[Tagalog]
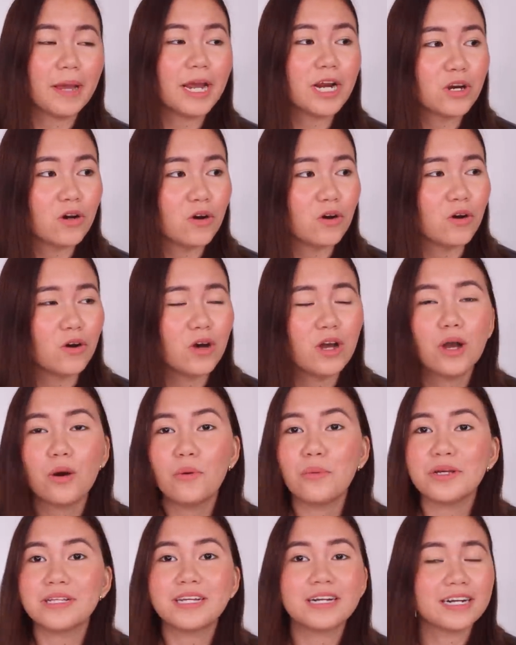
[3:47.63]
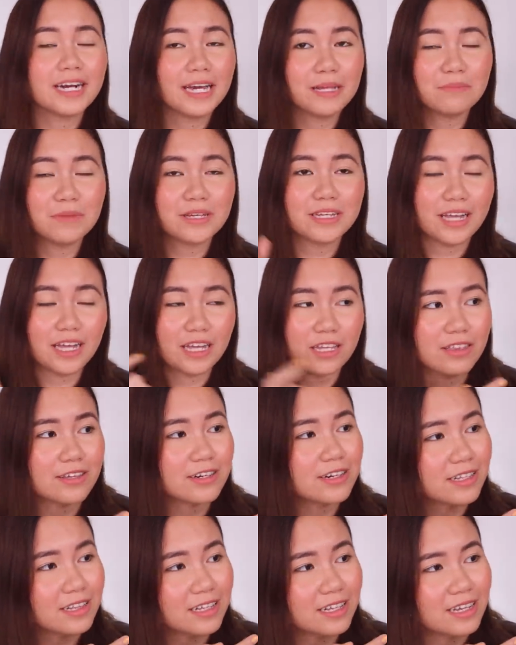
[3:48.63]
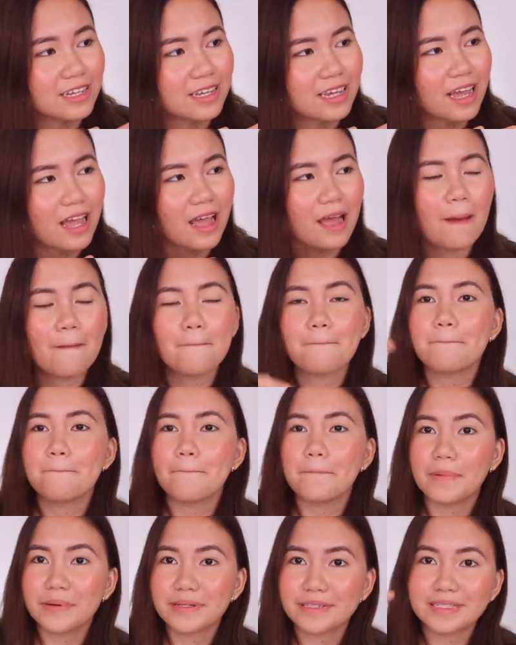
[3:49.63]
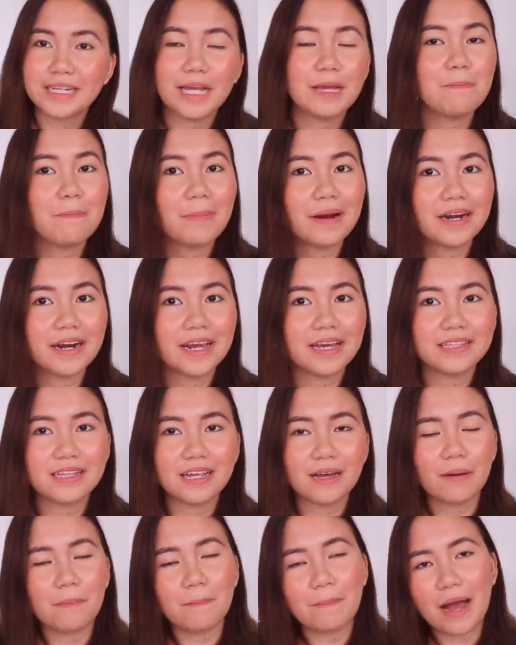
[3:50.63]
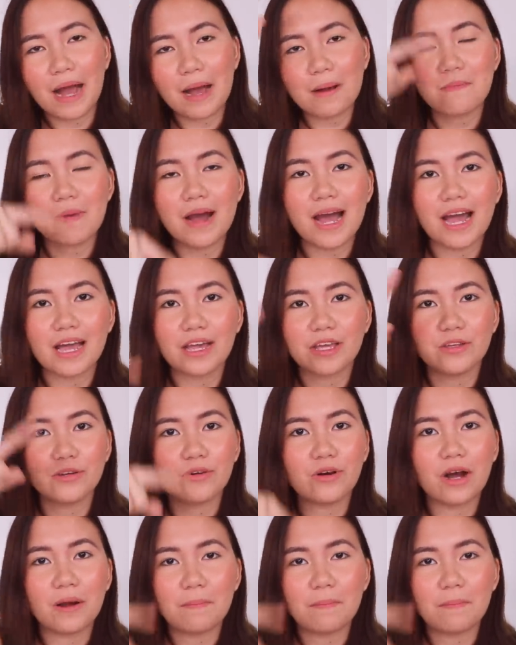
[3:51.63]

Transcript: Pero, with the Redmi K30, same pa rin na pahaba yung